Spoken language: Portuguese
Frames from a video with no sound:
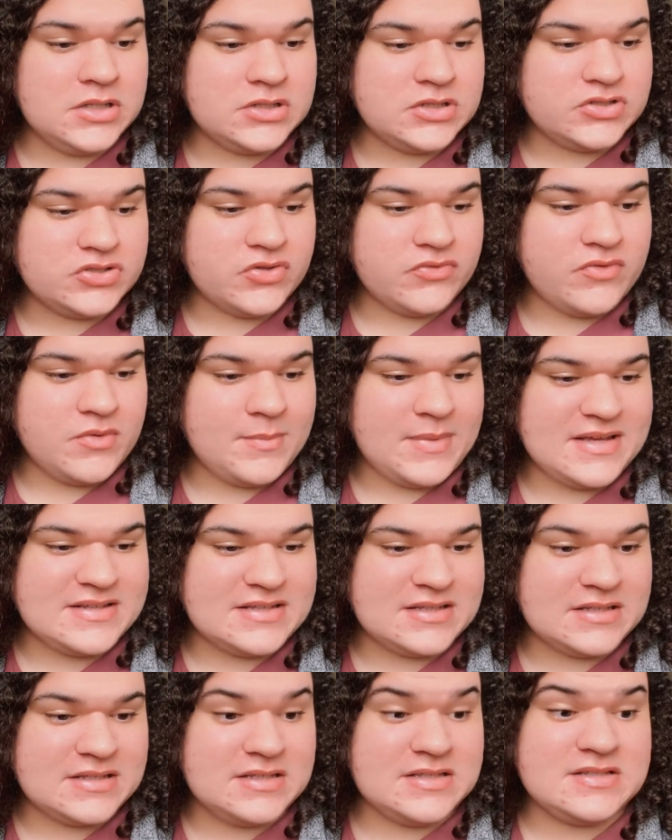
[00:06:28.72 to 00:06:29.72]
Deixa eu ver
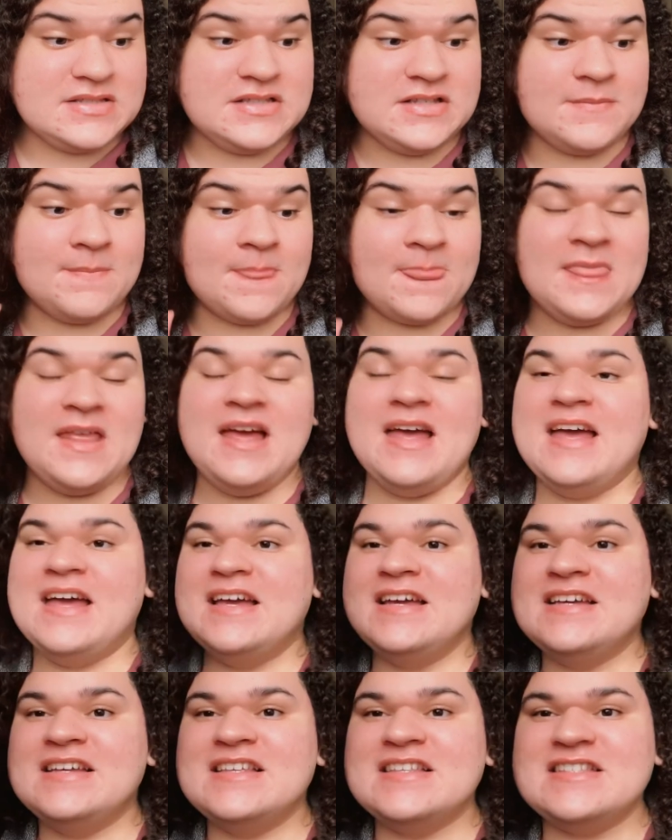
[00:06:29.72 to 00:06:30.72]
mais aqui. Sim,
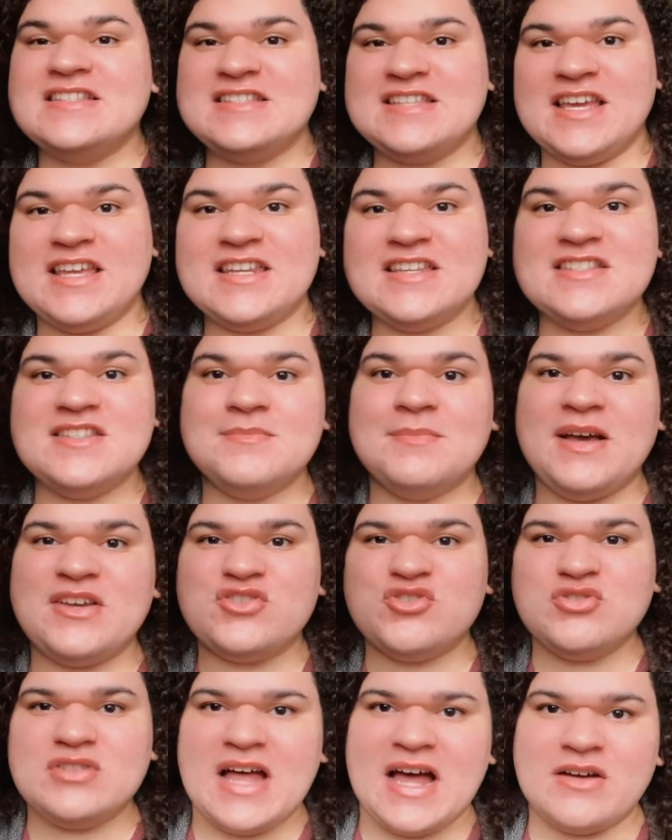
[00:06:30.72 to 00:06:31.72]
Cenas
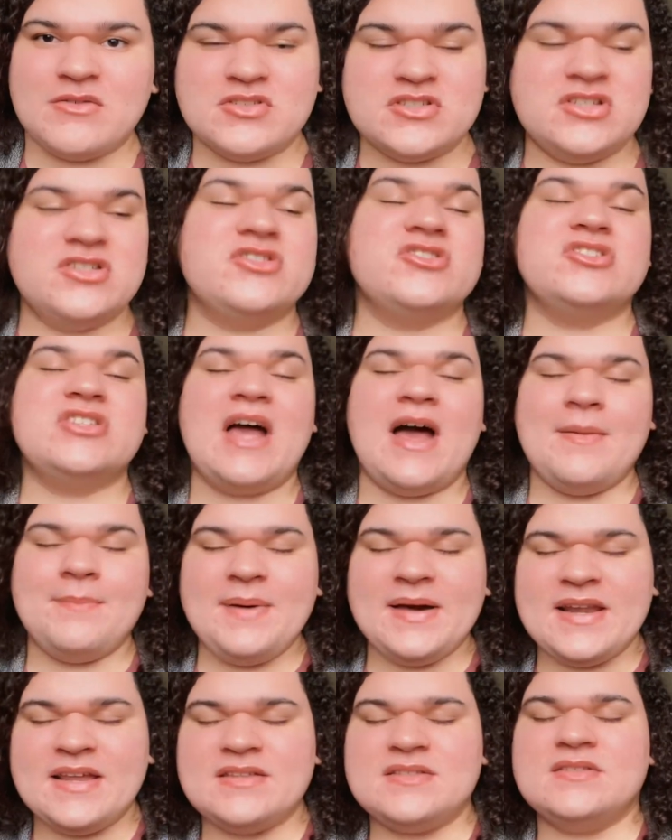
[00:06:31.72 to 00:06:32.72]
embaixo d'água, gente. Já
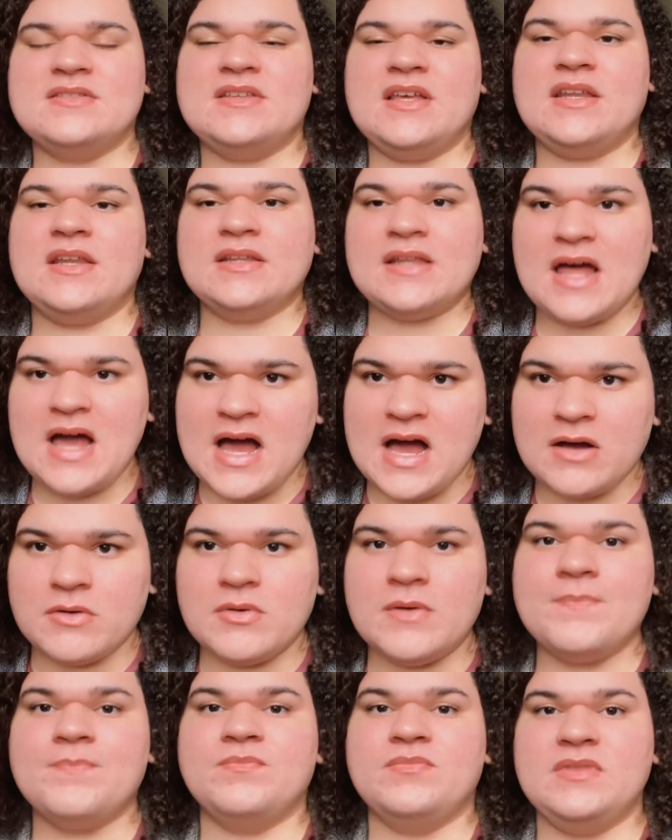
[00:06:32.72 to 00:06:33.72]
aparece cena na
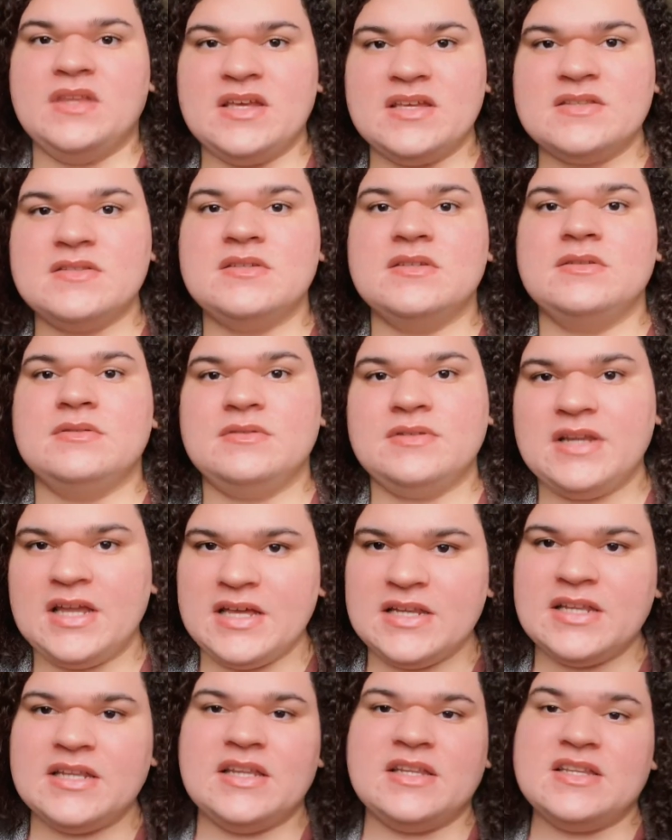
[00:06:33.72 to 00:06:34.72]
água nesse
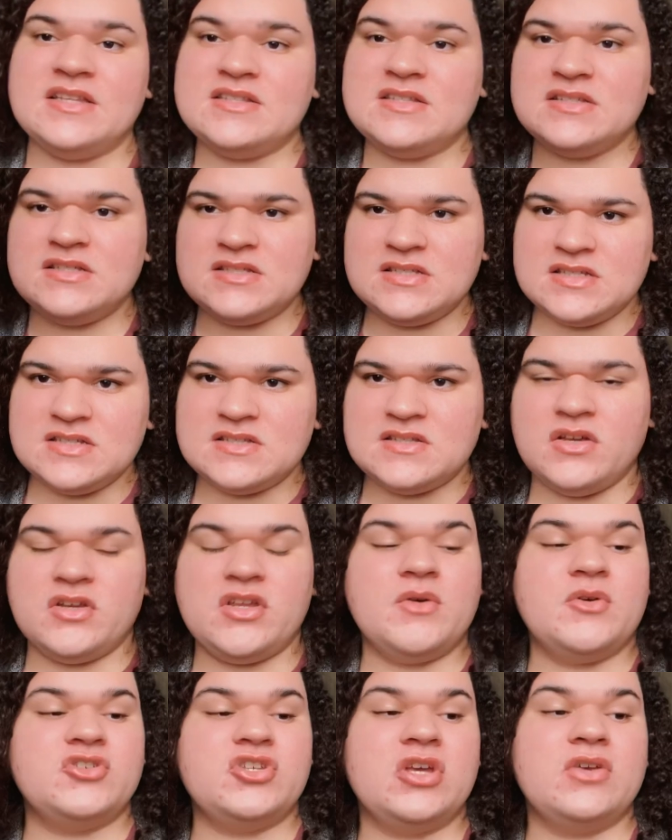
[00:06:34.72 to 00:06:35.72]
trailer, né, nesse teaser.
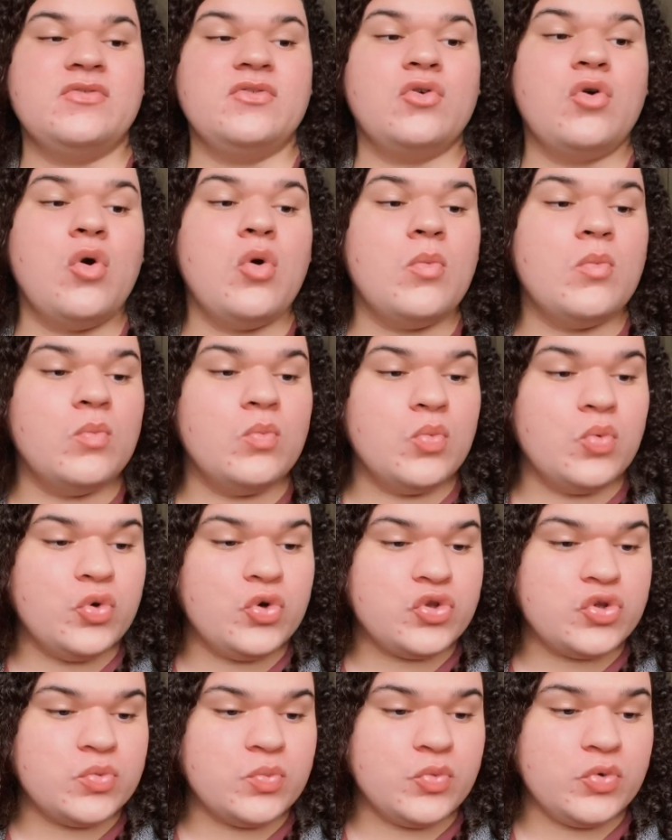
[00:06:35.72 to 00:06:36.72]
E eu achei que ficou
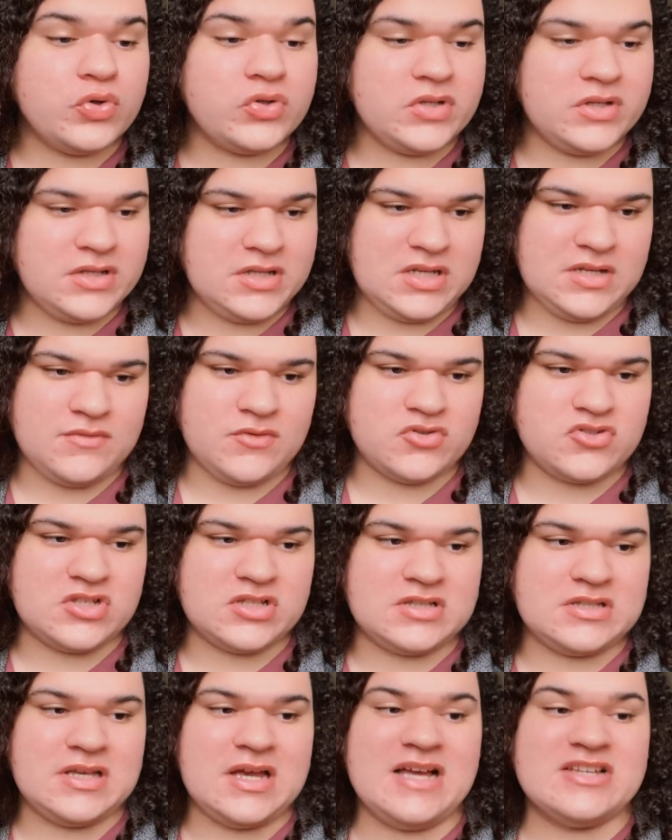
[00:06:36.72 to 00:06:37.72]
muito, muito incrível,
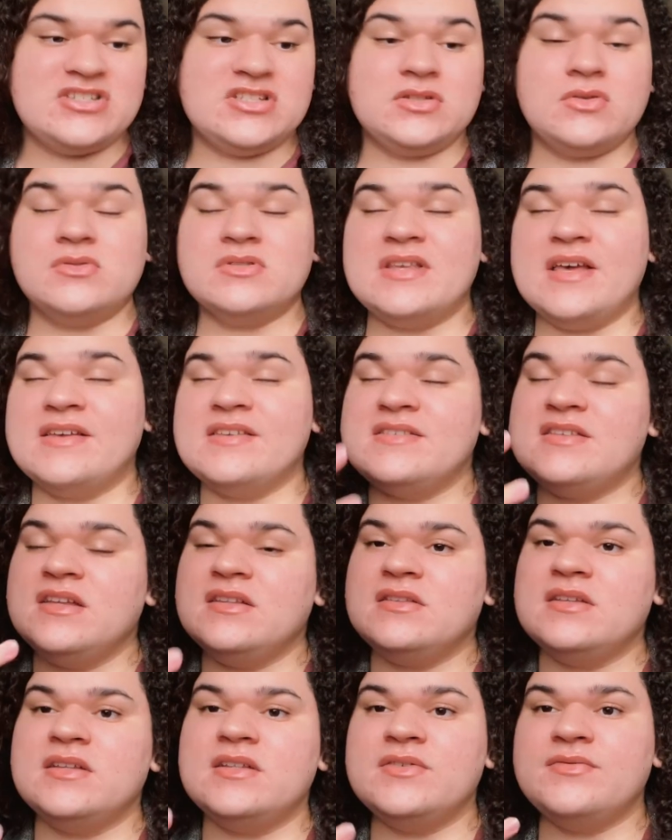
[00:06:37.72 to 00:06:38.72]
gente. A gente consegue
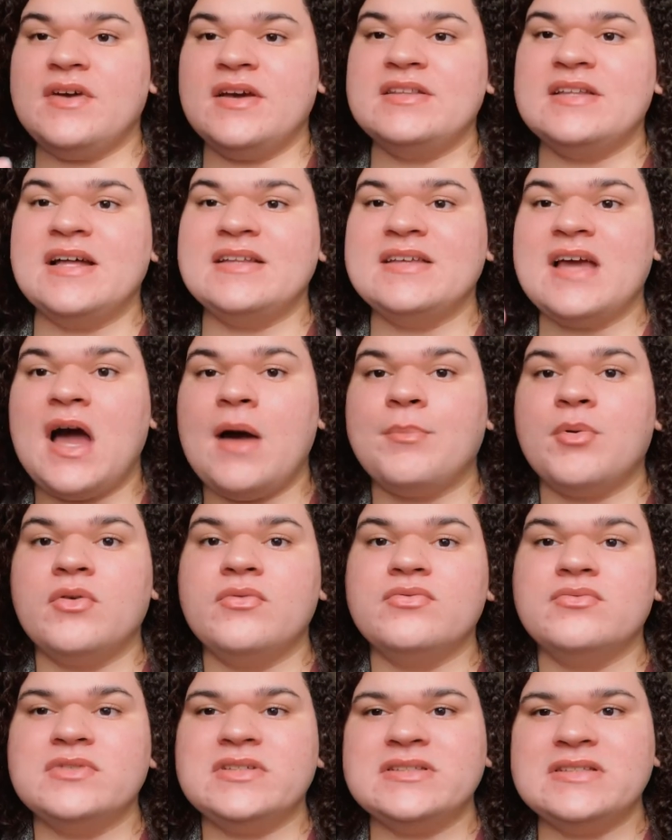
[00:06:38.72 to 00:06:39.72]
sentir de verdade a
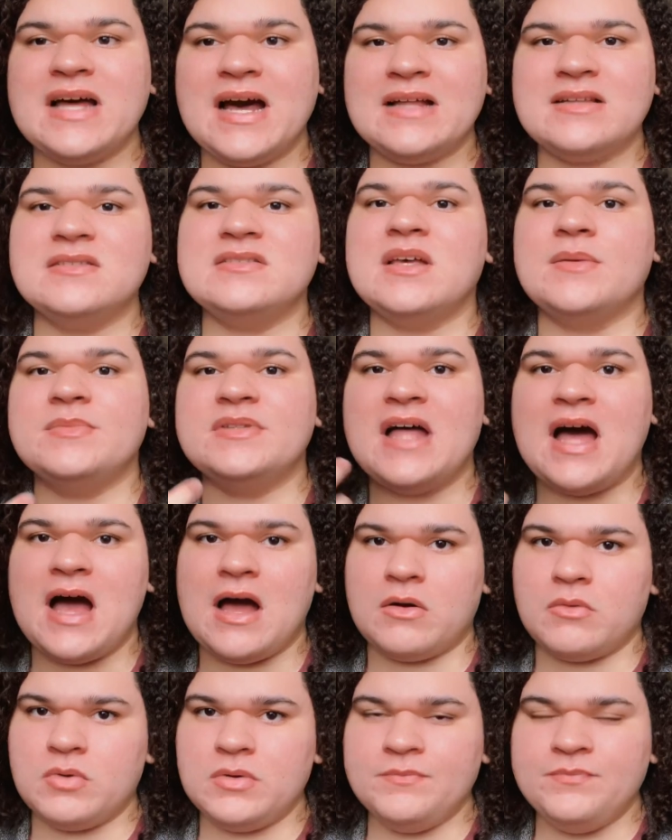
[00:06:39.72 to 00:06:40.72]
profundidade, sabe, da
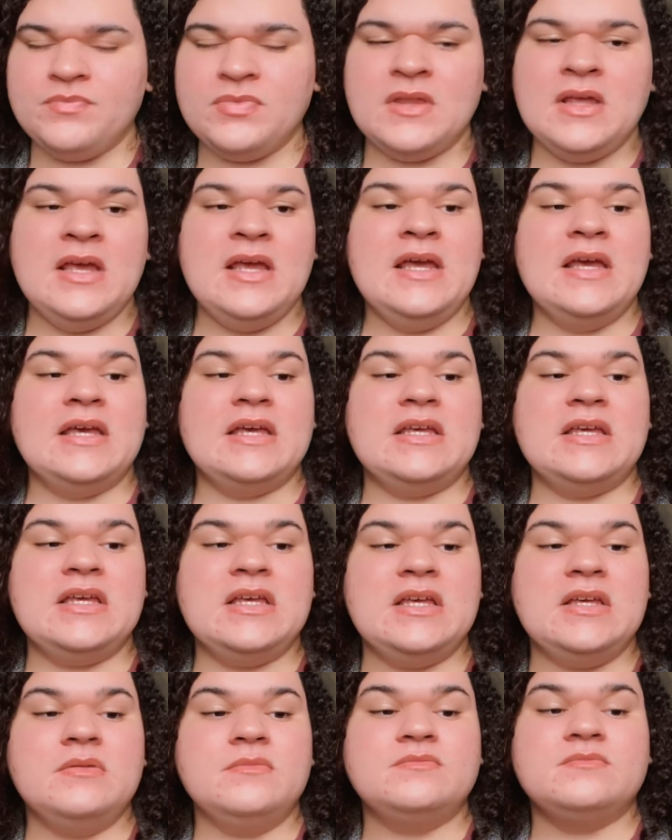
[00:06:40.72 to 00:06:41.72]
água.
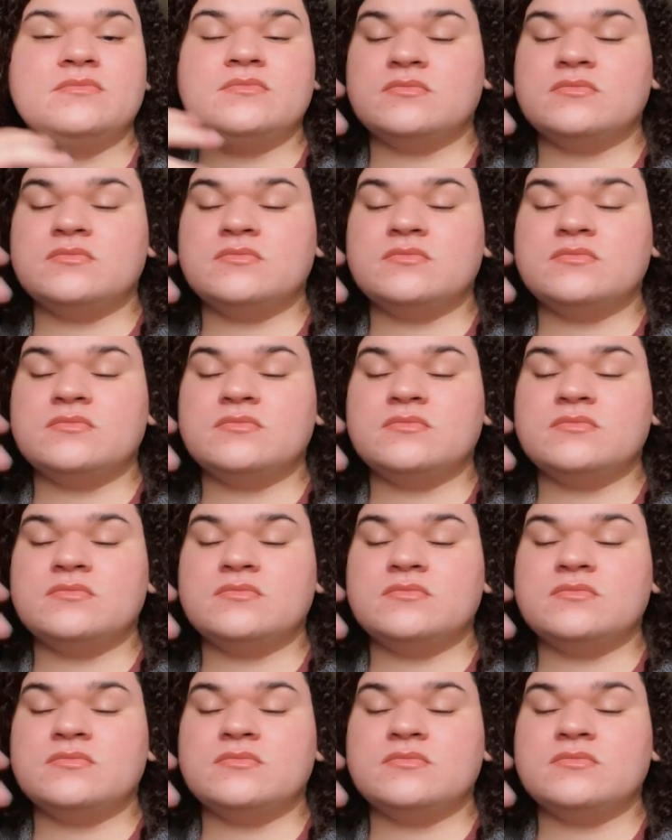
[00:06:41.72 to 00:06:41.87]
E